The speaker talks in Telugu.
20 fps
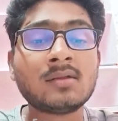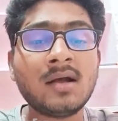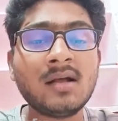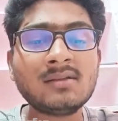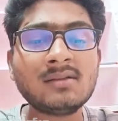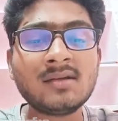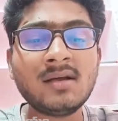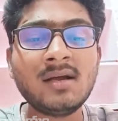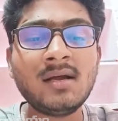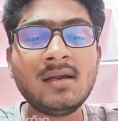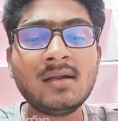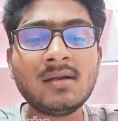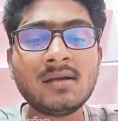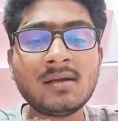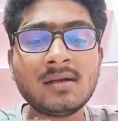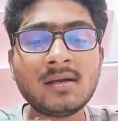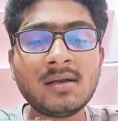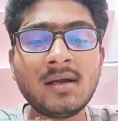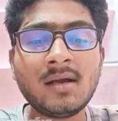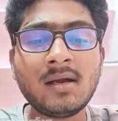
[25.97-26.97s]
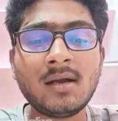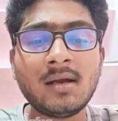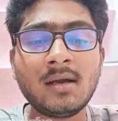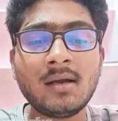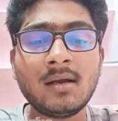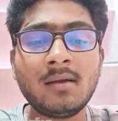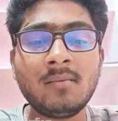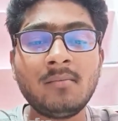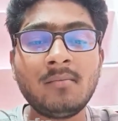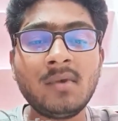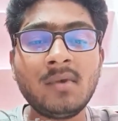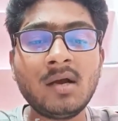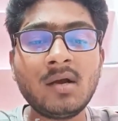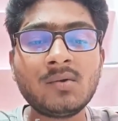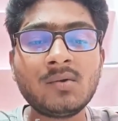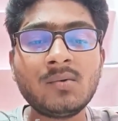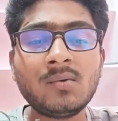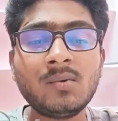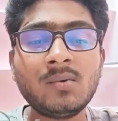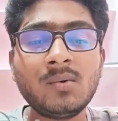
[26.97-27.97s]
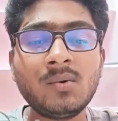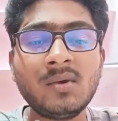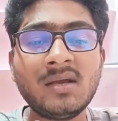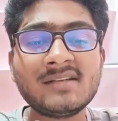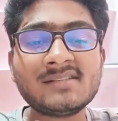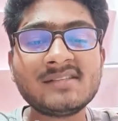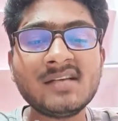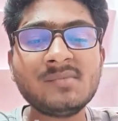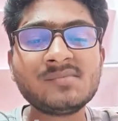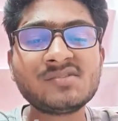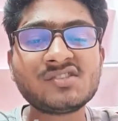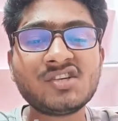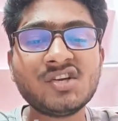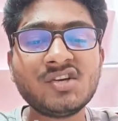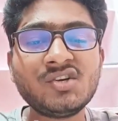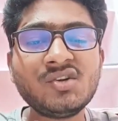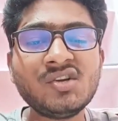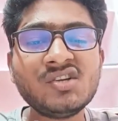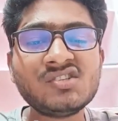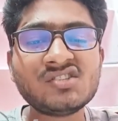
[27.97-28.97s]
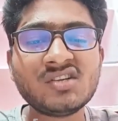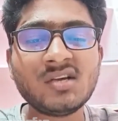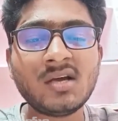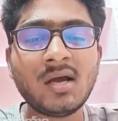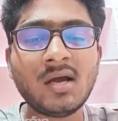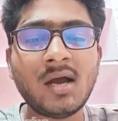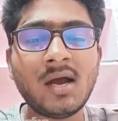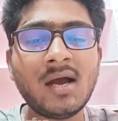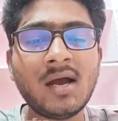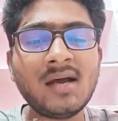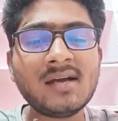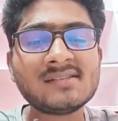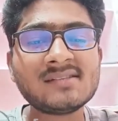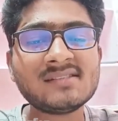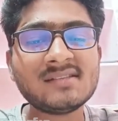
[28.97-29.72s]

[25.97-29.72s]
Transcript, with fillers: తాత్కాలికంగా మాకు ఎగ్జామ్ షెడ్యూల్ ఇచ్చిన ఆ